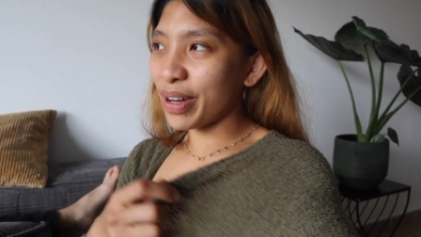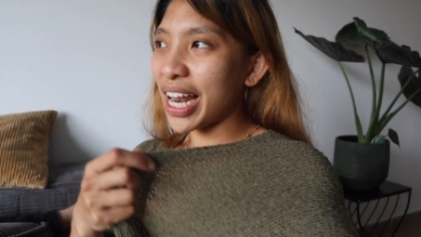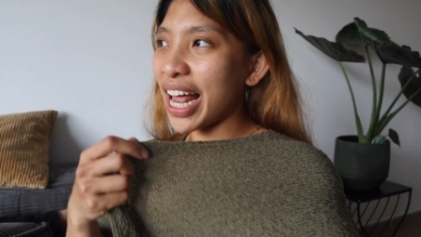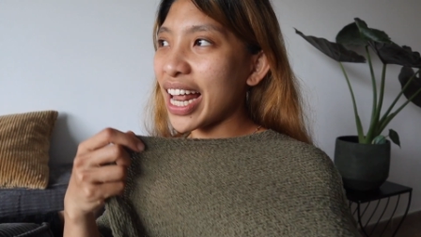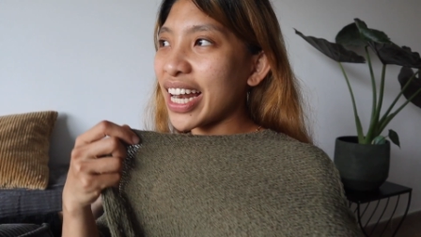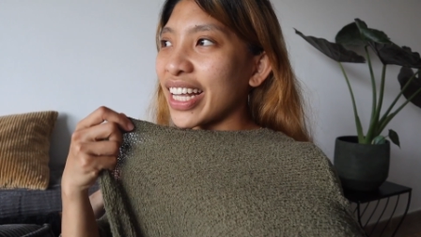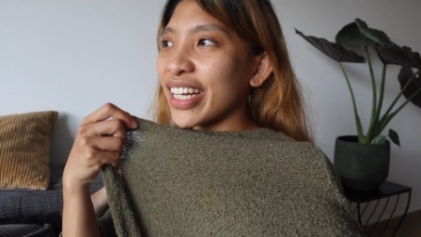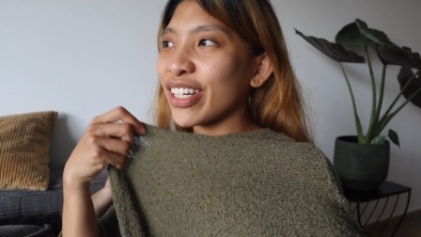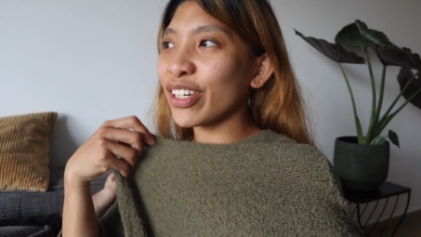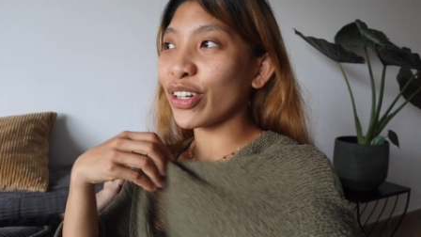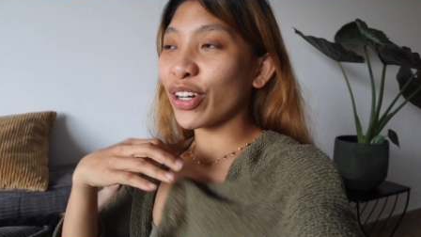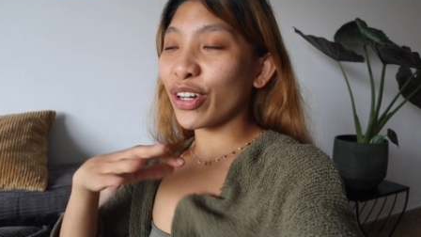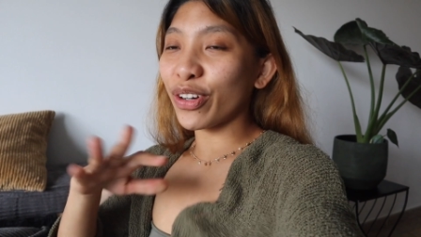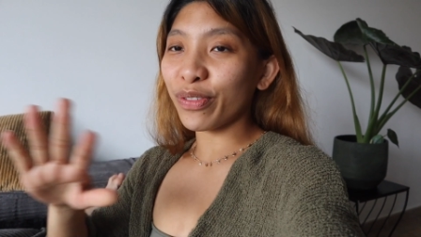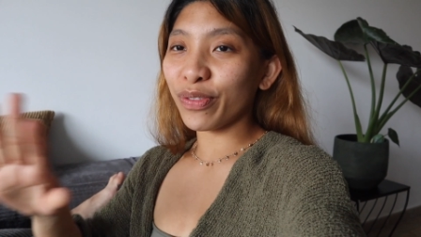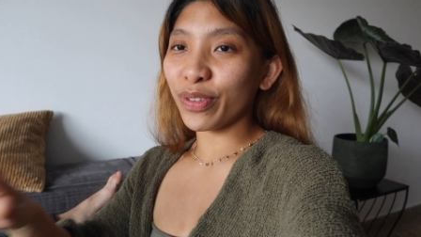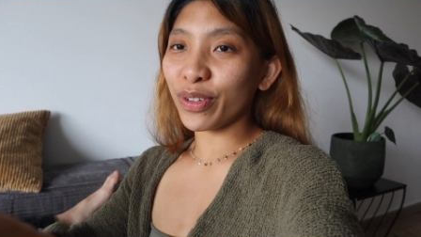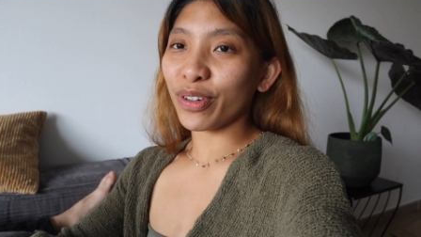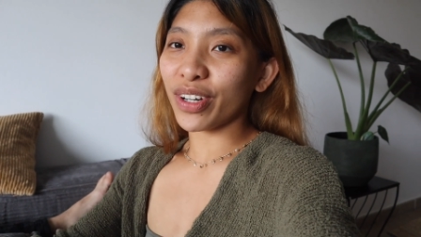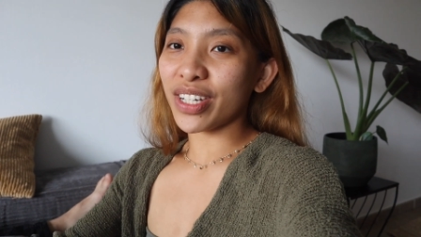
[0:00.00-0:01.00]
wala nang
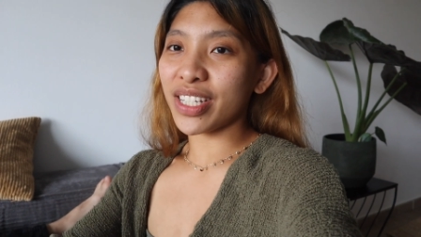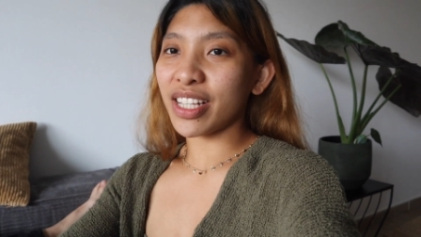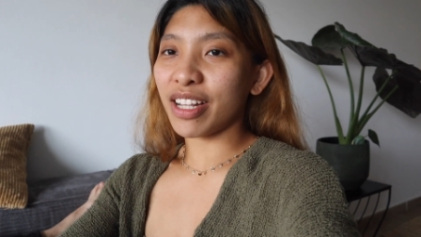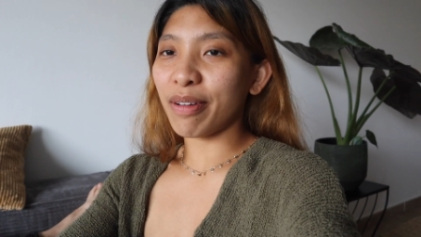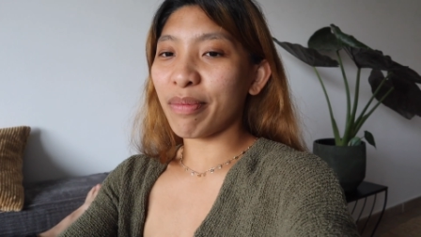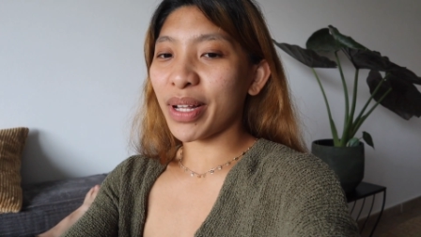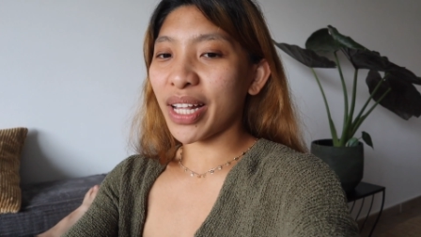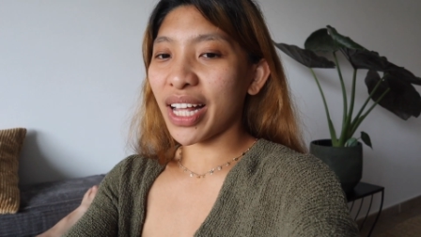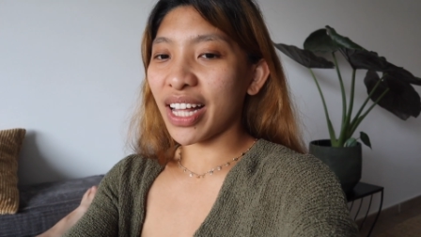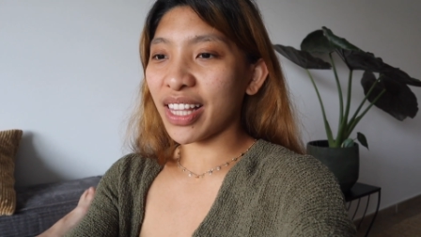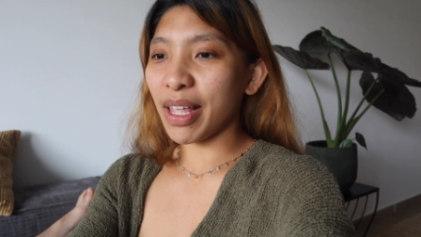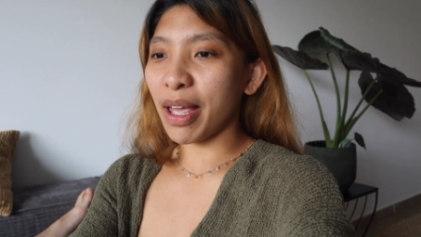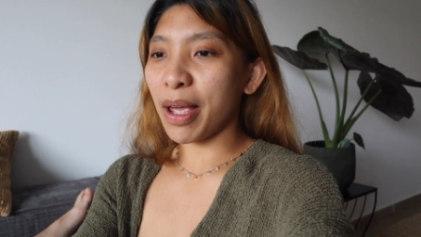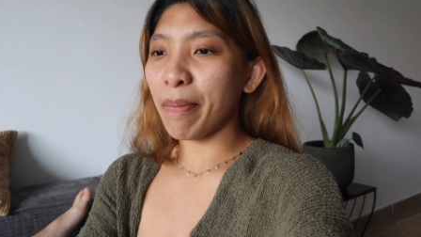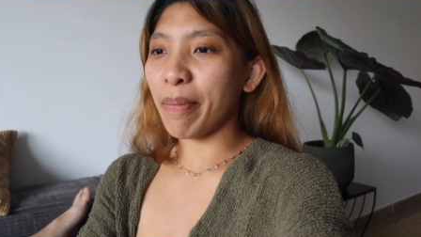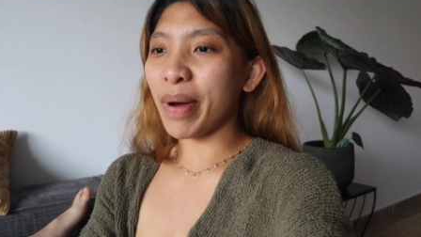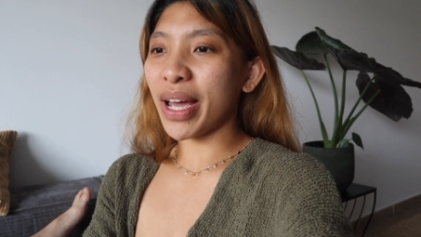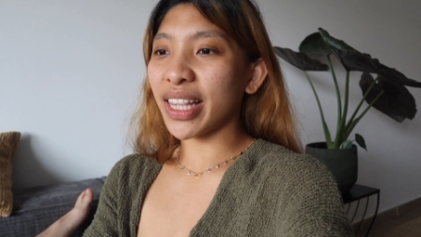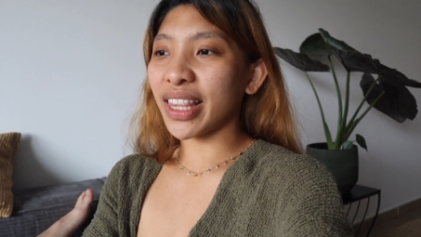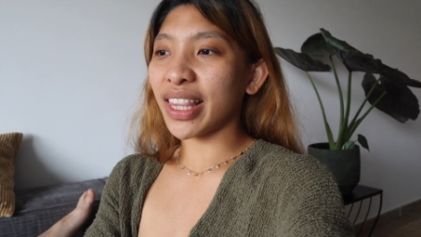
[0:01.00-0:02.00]
curfew kasi diba dati
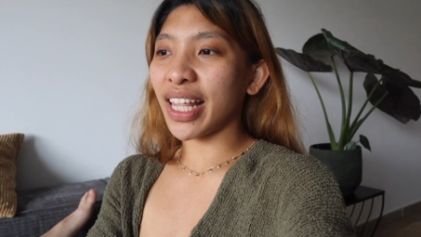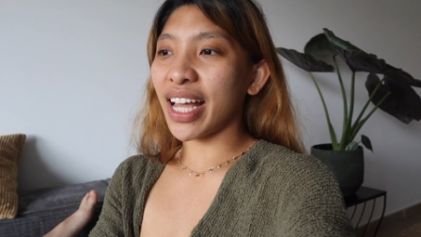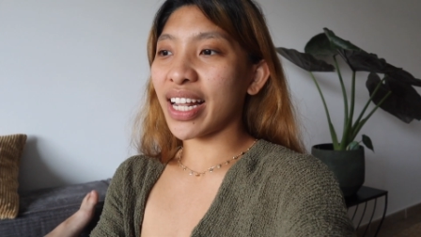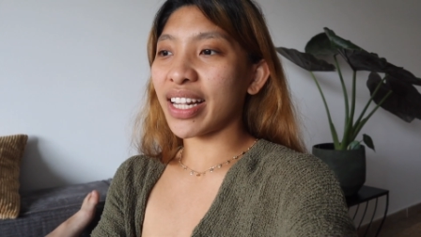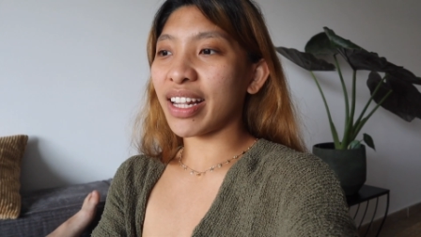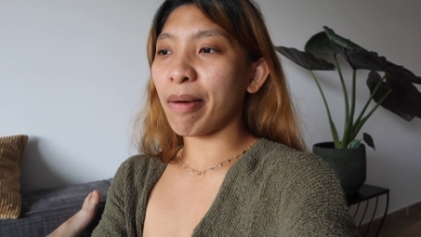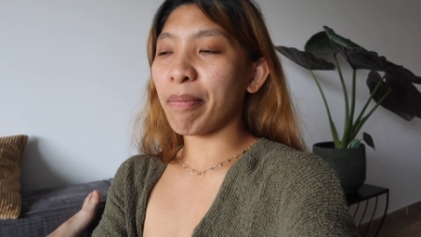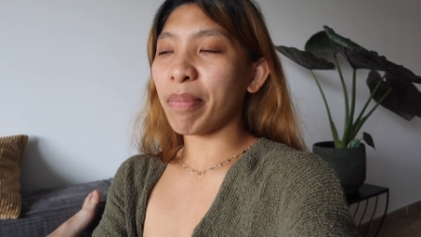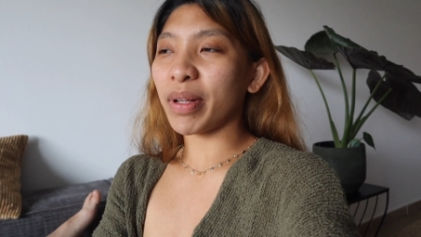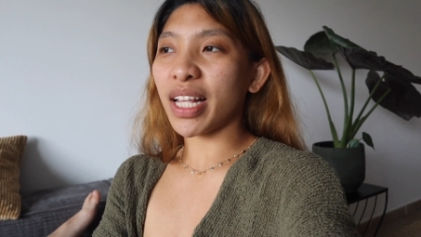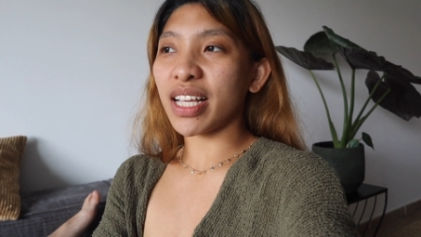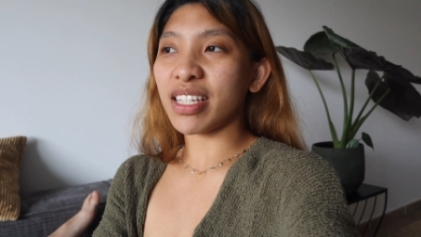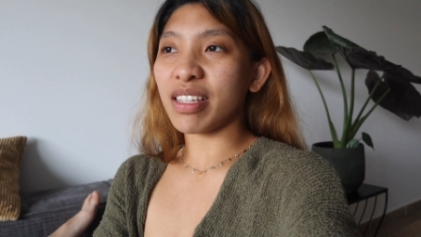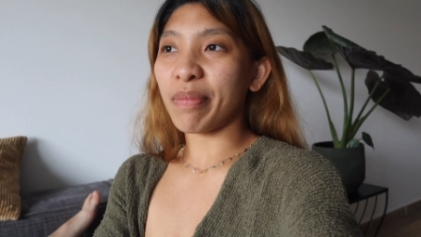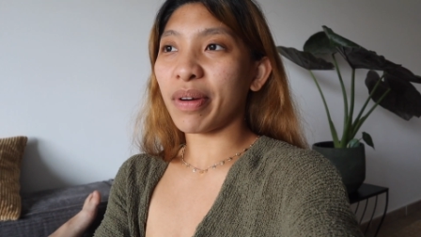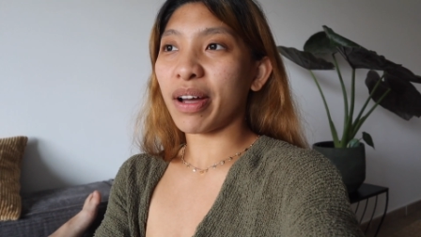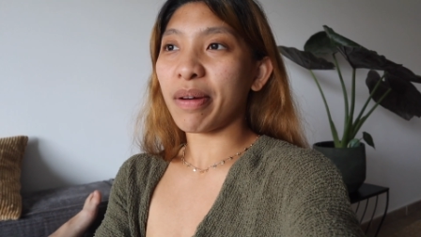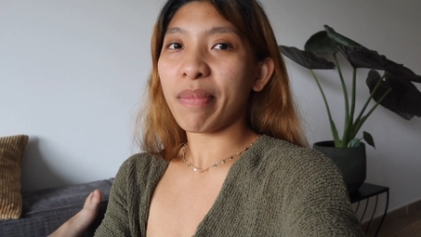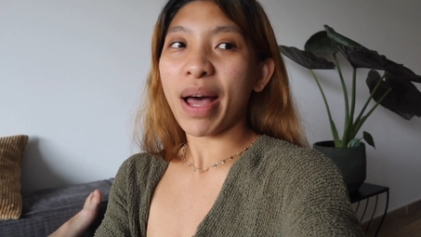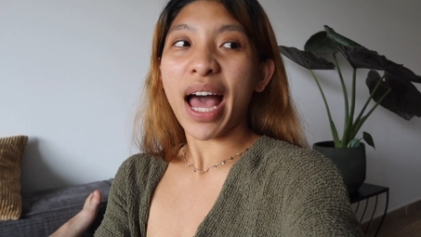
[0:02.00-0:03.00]
by 10 dapat nasa
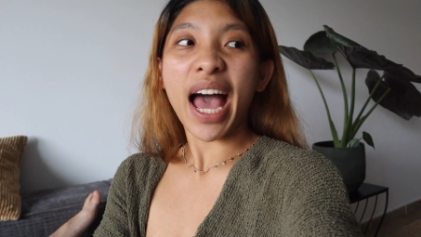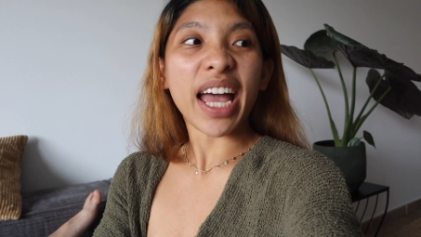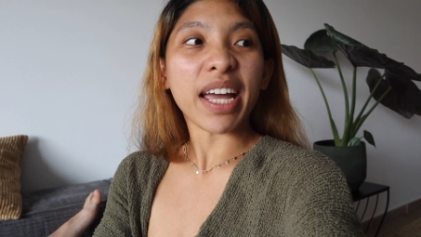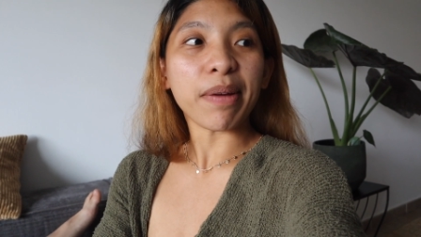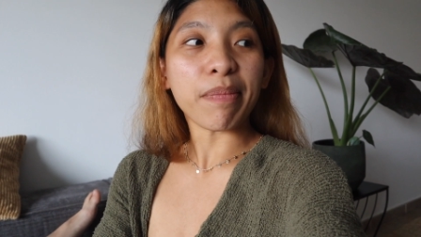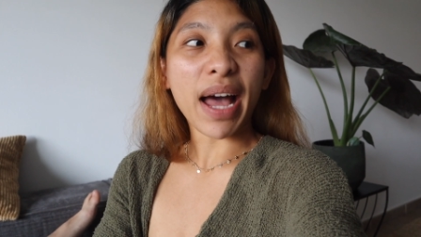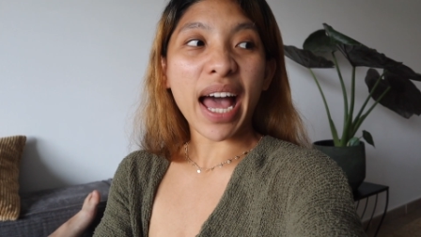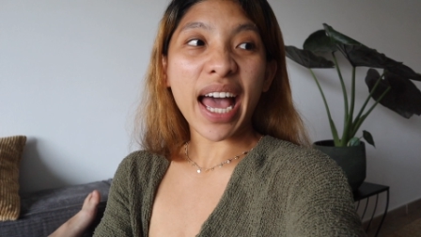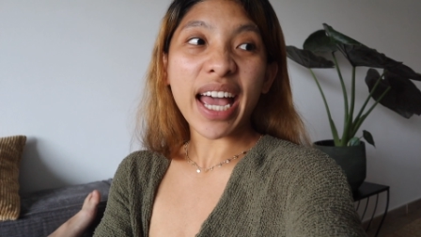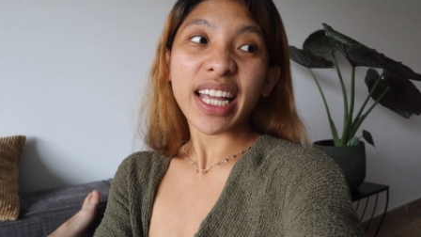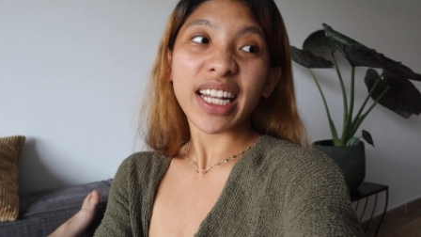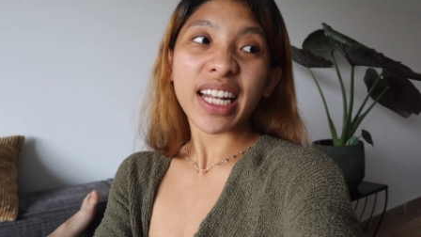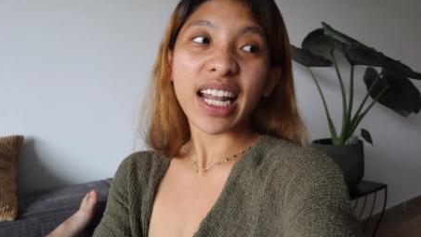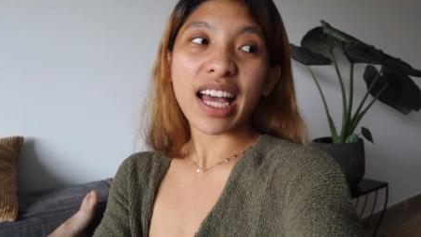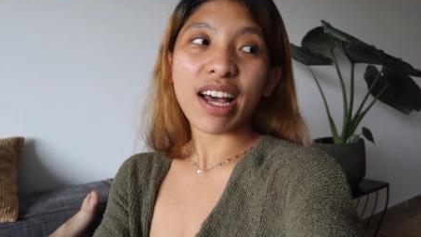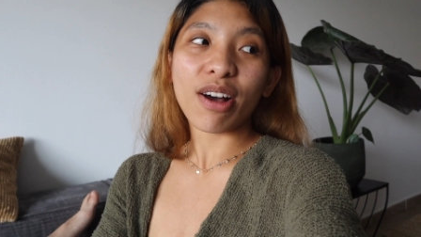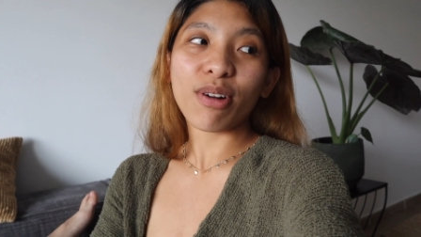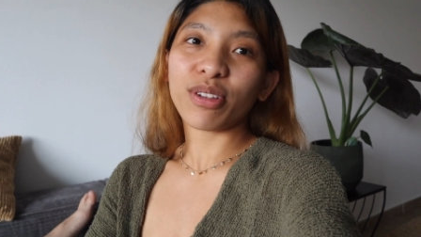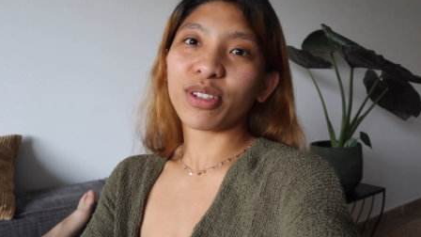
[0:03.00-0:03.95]
mga bahay-bahay na.